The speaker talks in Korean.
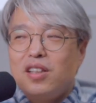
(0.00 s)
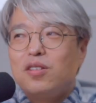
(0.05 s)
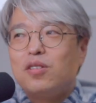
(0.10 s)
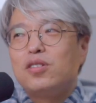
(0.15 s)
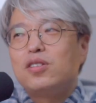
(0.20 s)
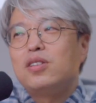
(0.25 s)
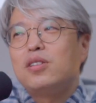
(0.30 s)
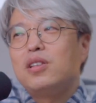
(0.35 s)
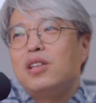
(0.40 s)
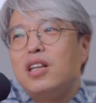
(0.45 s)

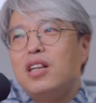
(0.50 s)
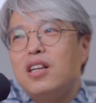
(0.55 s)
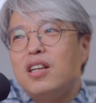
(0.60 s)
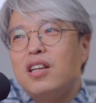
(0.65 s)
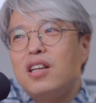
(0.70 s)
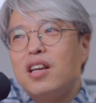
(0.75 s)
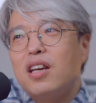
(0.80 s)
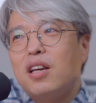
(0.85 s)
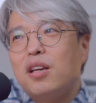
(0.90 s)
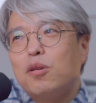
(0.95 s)
이것은
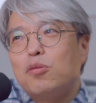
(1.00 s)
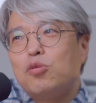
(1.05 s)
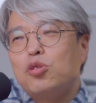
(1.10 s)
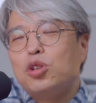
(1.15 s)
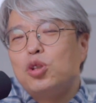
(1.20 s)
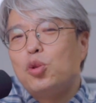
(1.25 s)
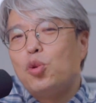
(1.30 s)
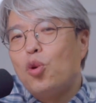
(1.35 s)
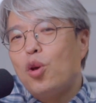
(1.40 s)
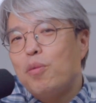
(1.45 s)
일례
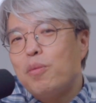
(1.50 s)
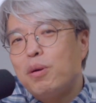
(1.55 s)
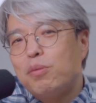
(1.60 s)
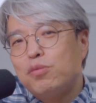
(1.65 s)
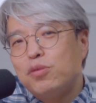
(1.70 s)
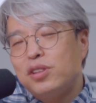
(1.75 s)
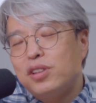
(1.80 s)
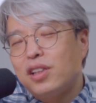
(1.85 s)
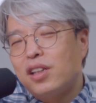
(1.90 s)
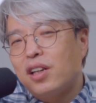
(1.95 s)
우리 교회만
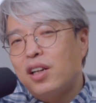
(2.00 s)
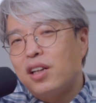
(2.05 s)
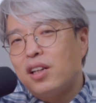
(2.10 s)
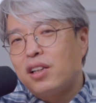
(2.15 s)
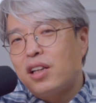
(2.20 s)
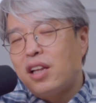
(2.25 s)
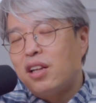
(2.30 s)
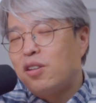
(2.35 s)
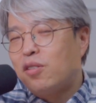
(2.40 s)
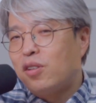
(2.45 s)
문제가
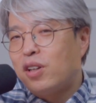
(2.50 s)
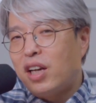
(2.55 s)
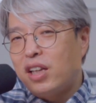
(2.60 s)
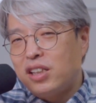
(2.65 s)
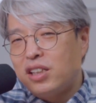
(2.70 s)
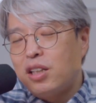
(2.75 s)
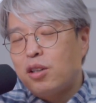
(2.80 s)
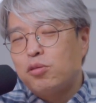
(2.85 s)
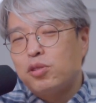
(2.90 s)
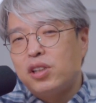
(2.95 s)
되는 건
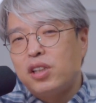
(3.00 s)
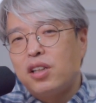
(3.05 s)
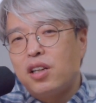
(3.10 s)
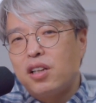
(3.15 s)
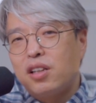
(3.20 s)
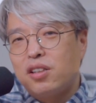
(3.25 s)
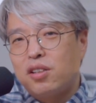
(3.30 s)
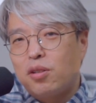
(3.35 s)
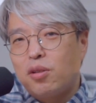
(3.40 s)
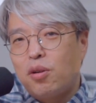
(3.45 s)
아니라고
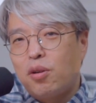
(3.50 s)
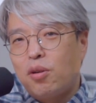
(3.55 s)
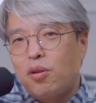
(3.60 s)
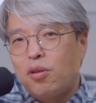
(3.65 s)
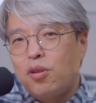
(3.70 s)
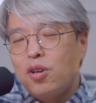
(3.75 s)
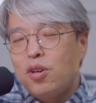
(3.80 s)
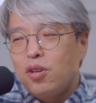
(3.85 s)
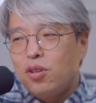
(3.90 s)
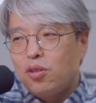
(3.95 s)
생각이 들어요.